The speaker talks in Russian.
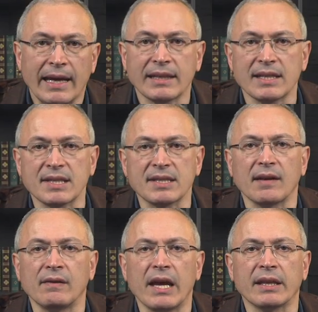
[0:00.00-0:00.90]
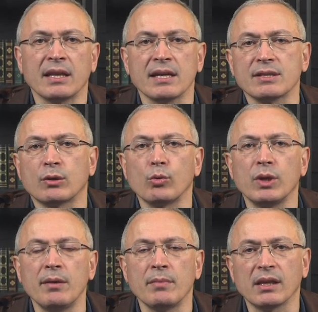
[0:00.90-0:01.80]
И это заставляет нас
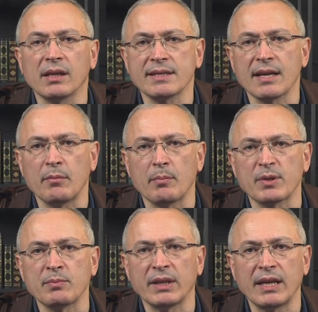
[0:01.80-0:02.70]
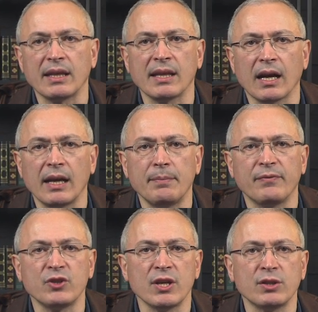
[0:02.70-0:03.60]
другими глазами посмотреть на клип
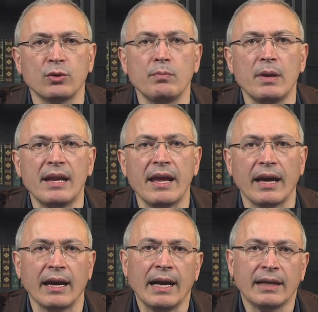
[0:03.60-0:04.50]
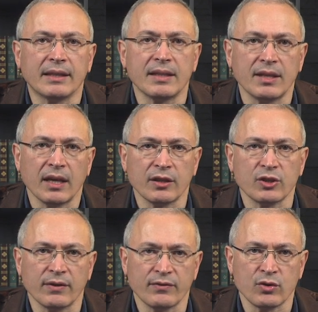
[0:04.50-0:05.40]
в честь юбилея Татьяны
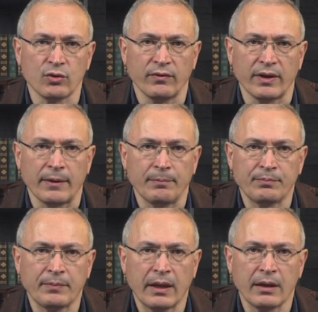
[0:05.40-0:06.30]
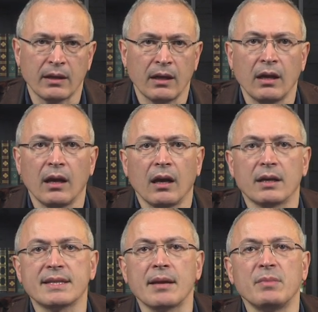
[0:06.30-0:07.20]
Шевцовой.
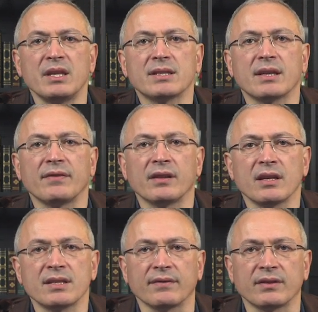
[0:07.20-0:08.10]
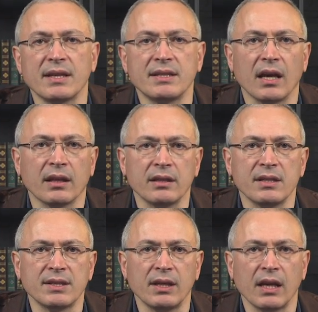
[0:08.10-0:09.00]
Замминистра финансов Татьяна
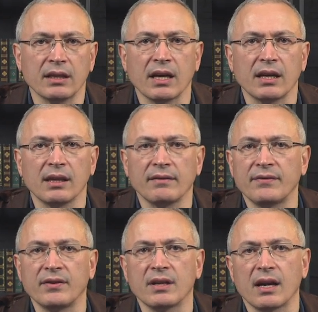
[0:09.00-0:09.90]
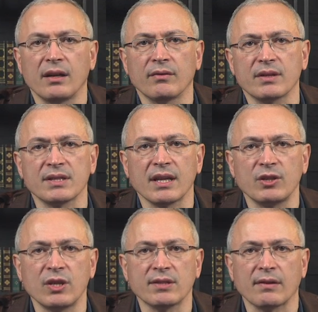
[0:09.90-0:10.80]
Нестеренко и глава федерального
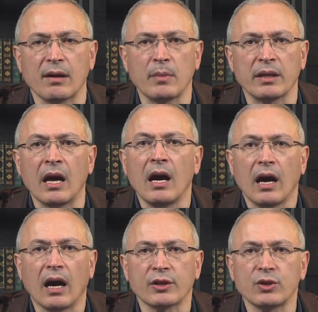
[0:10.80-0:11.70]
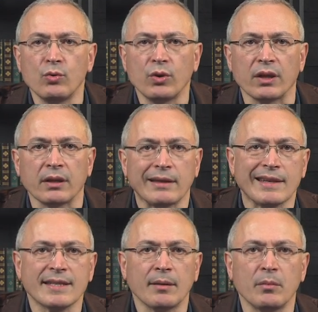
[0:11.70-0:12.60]
казначейства Роман Артюхин
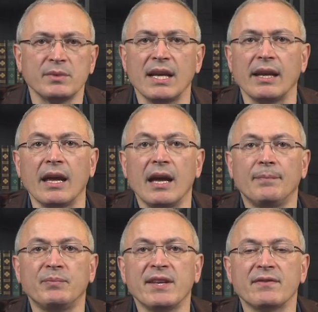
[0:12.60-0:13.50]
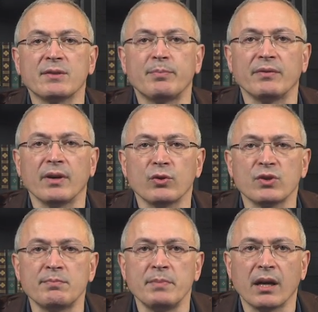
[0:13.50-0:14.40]
на самом деле не воспевают
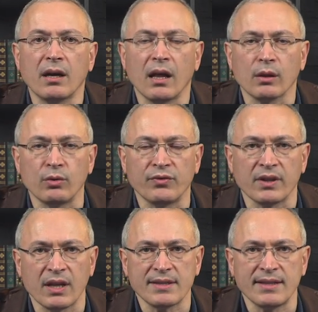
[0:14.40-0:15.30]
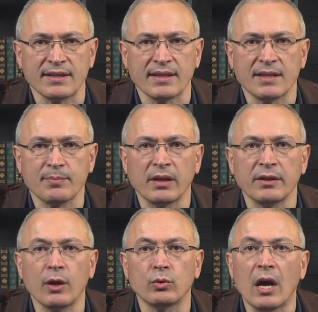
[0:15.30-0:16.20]
смекалку финансиста, а
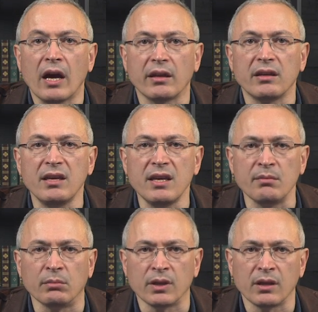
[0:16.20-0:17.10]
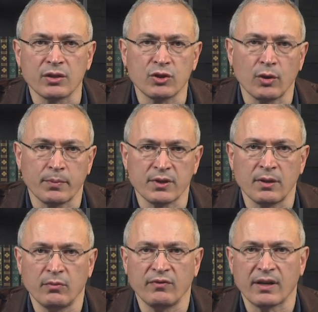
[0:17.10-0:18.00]
исполняют гимн
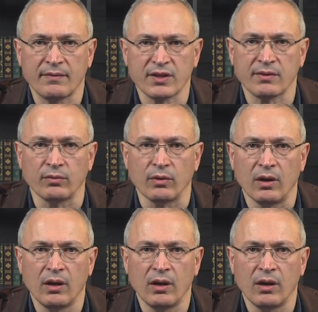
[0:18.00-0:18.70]
собственному воровству